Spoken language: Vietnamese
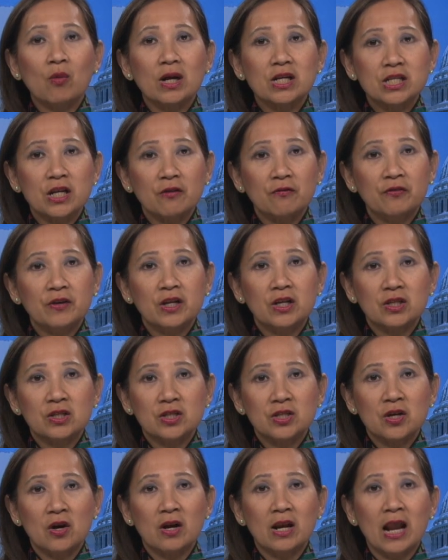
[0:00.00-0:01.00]
quan sát viên
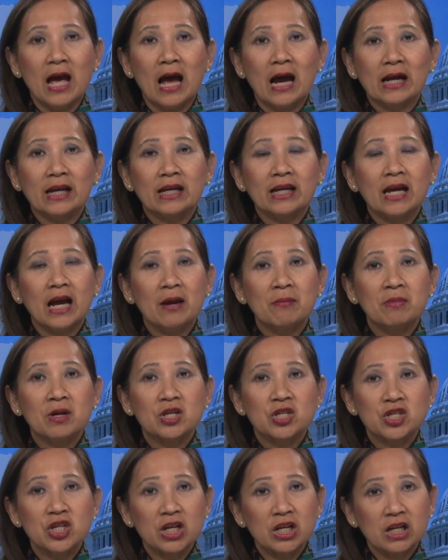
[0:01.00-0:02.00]
cho là khi hai
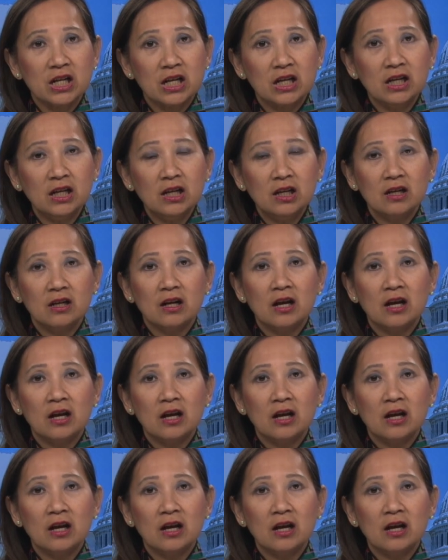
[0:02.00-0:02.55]
bên rất cứng